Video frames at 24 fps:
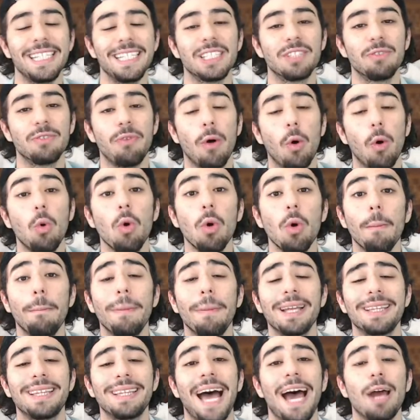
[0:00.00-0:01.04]
que eles vão
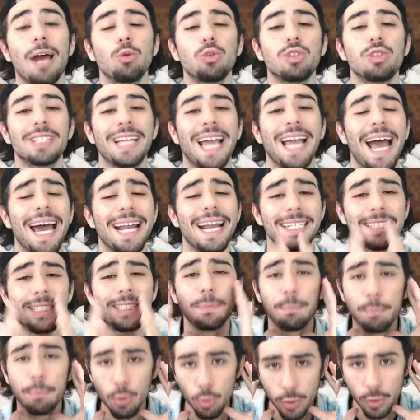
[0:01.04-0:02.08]
mandar os
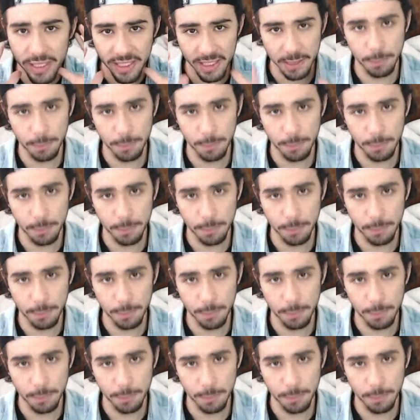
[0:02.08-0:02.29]
caras pro